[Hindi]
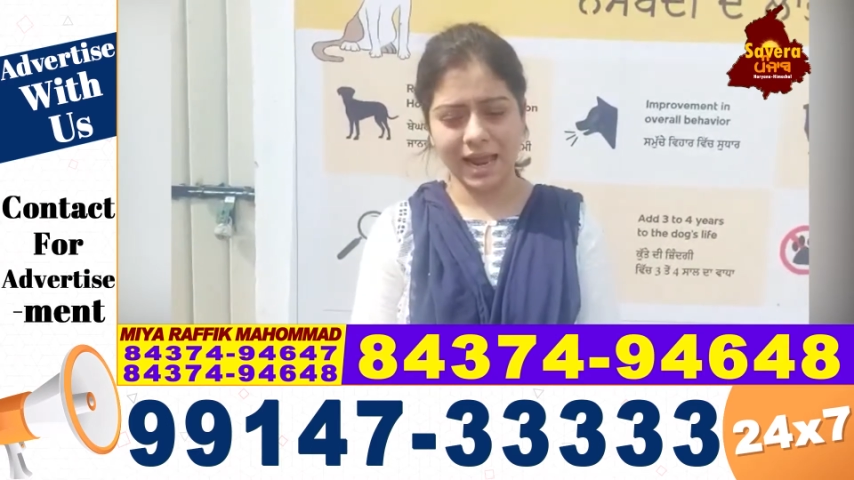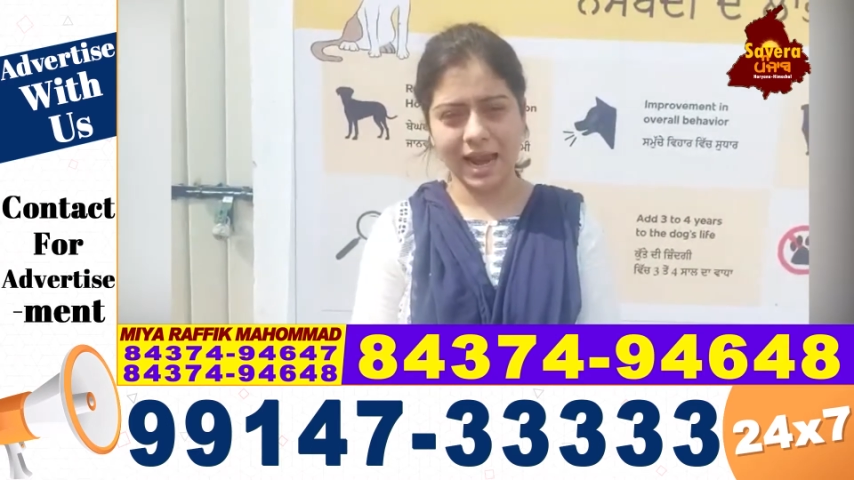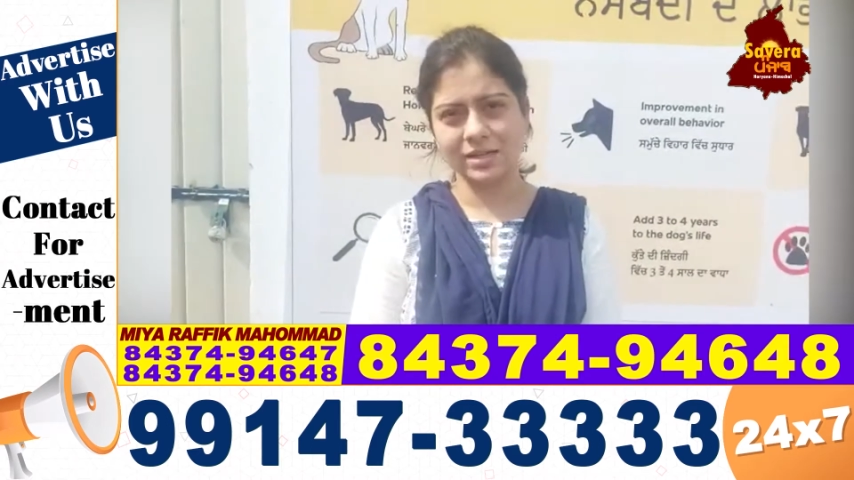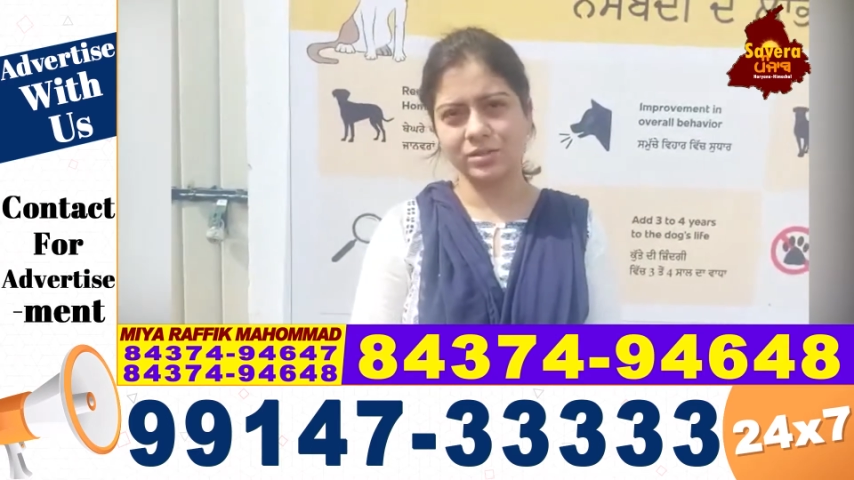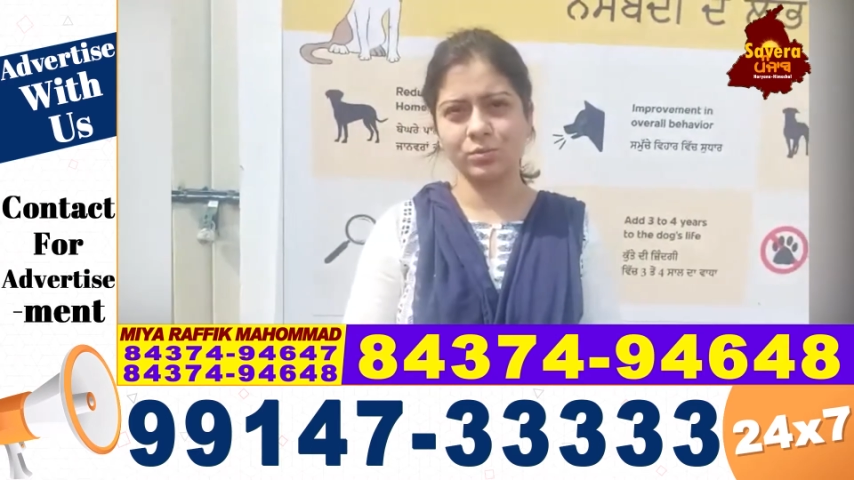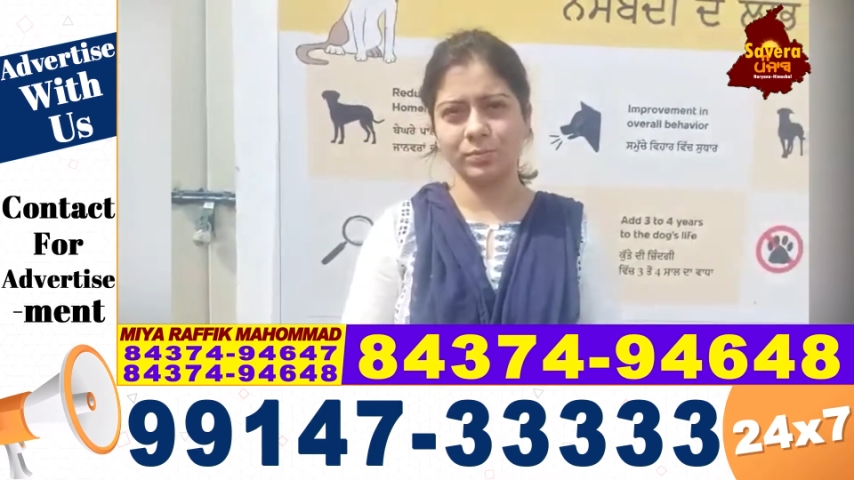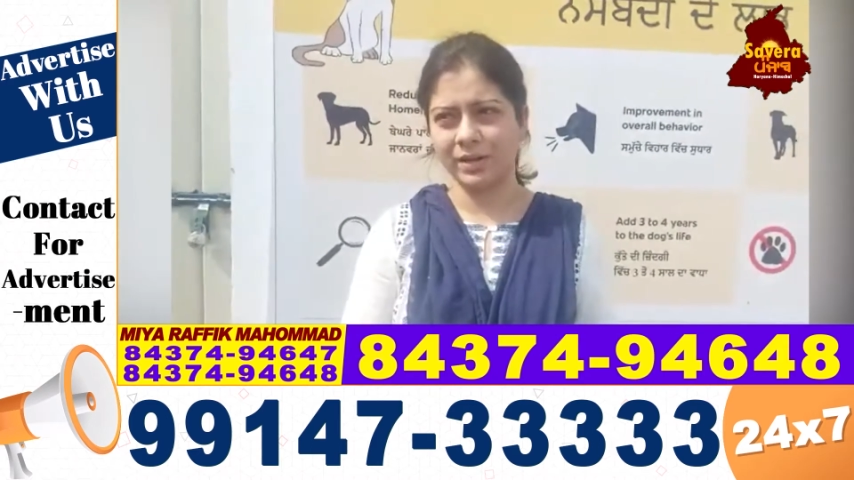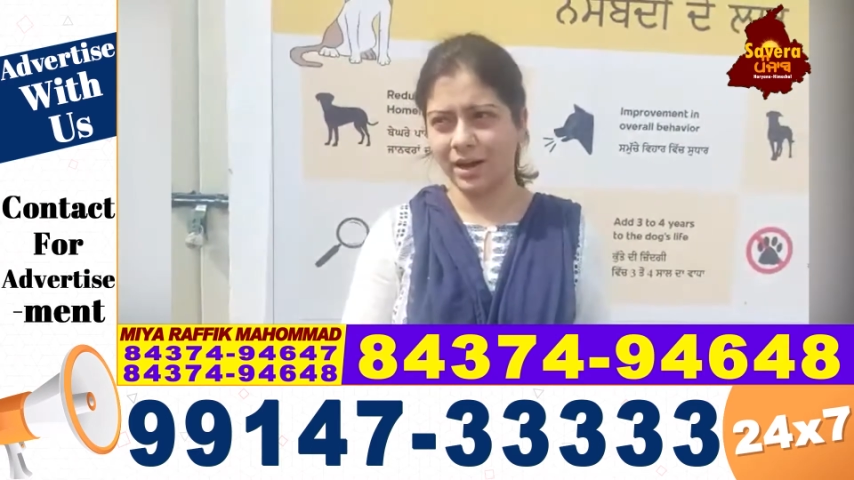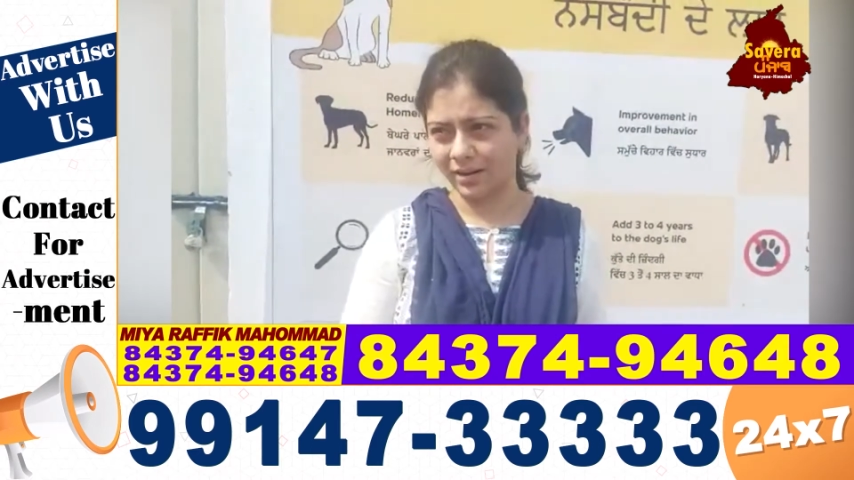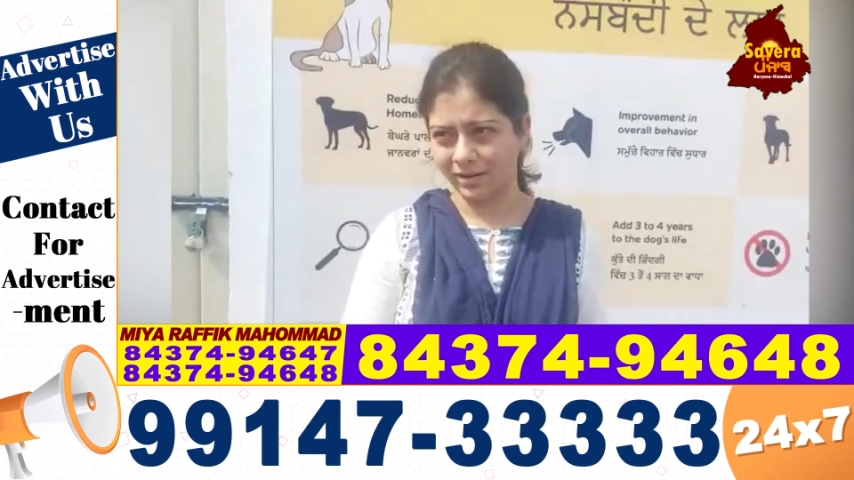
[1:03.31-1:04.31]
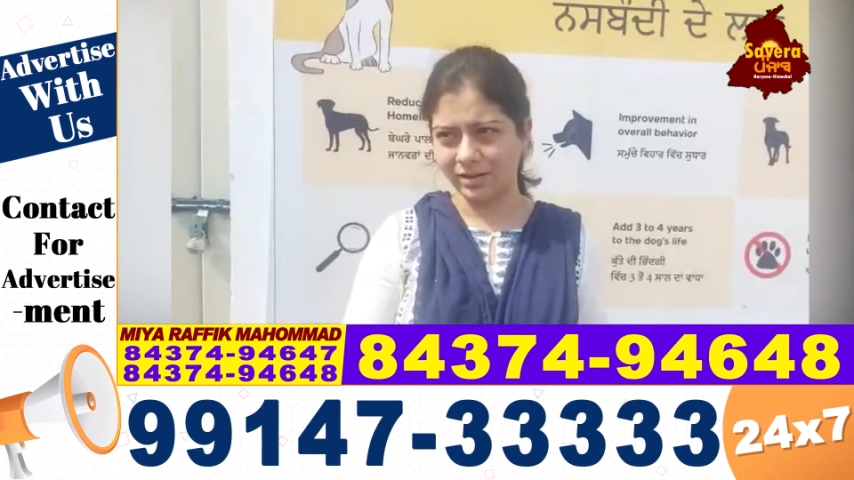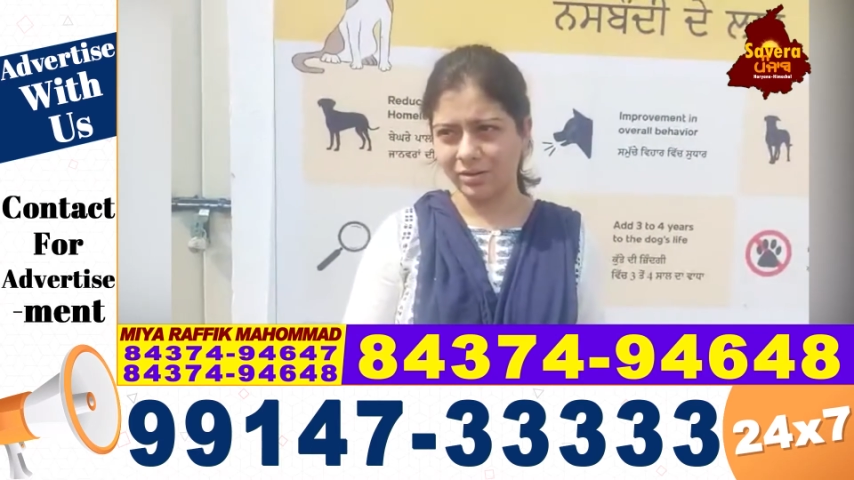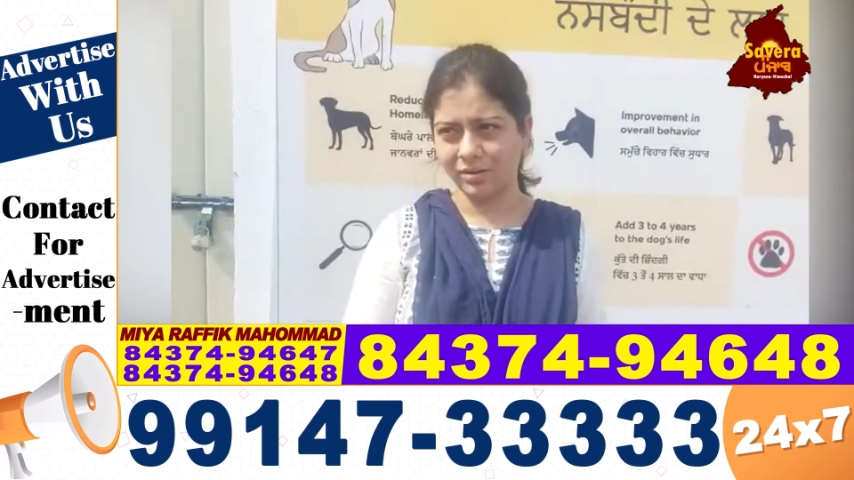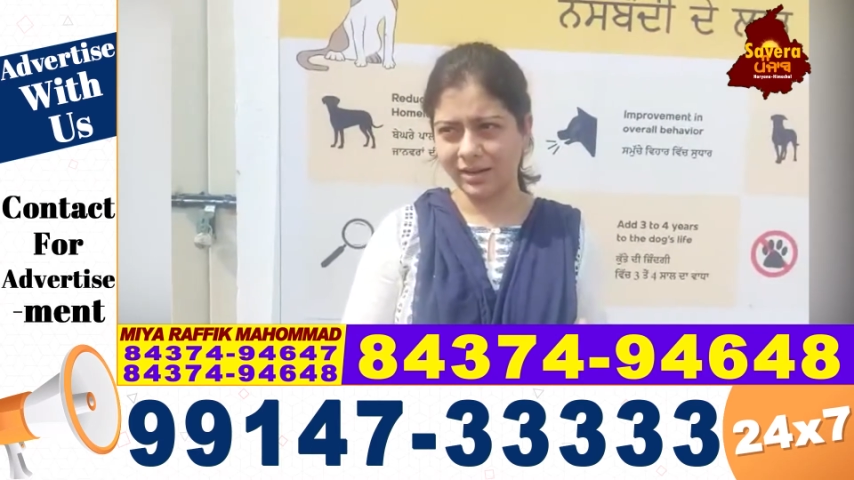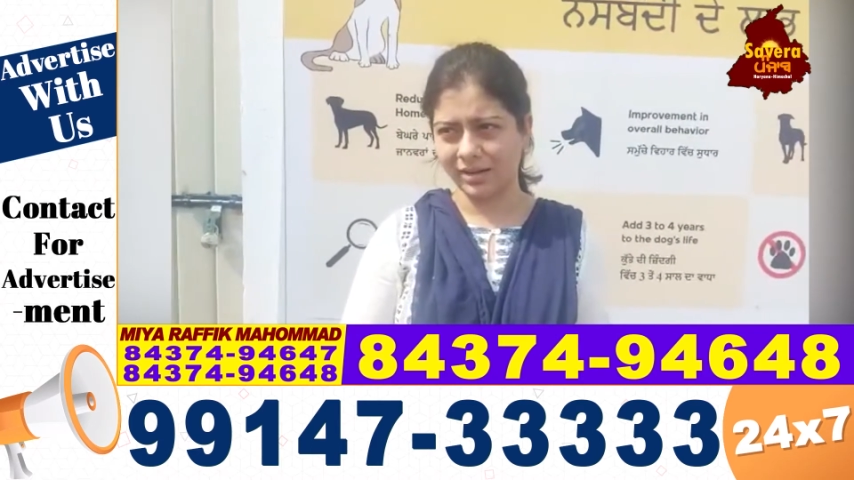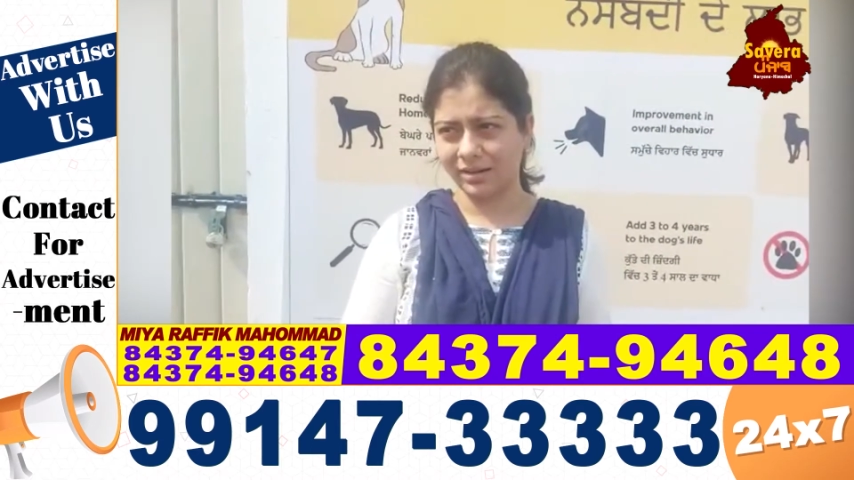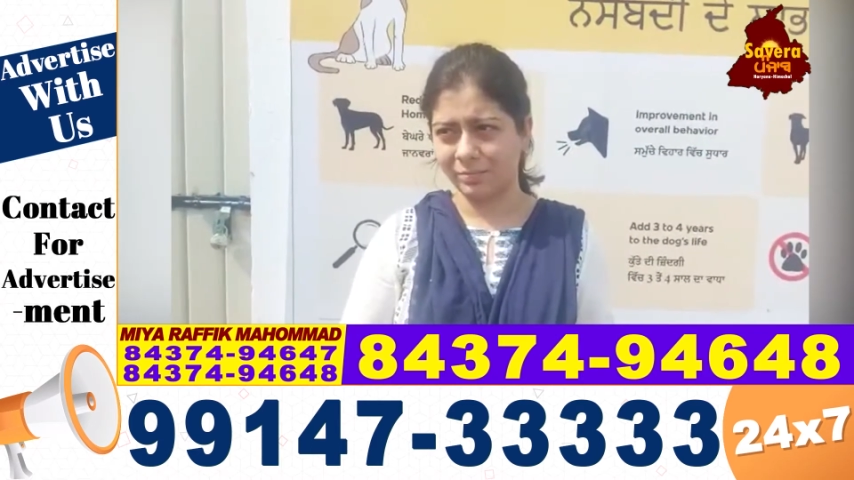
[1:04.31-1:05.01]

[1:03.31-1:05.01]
रैट्स ऊपर आ गए और